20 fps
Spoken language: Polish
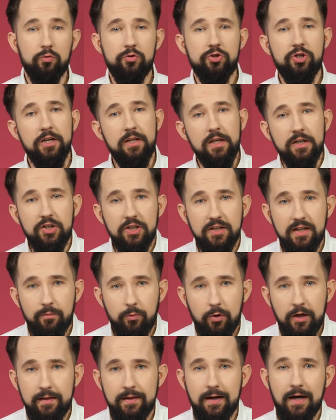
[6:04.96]
uczenia się na
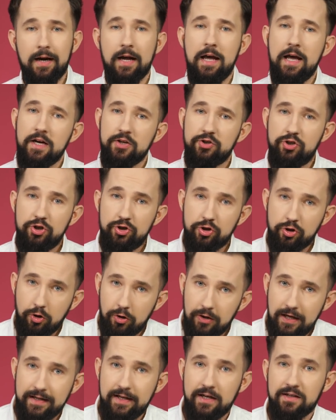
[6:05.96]
błędach czy
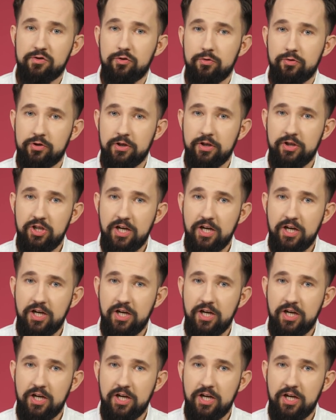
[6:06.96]
szkoleniach z różnych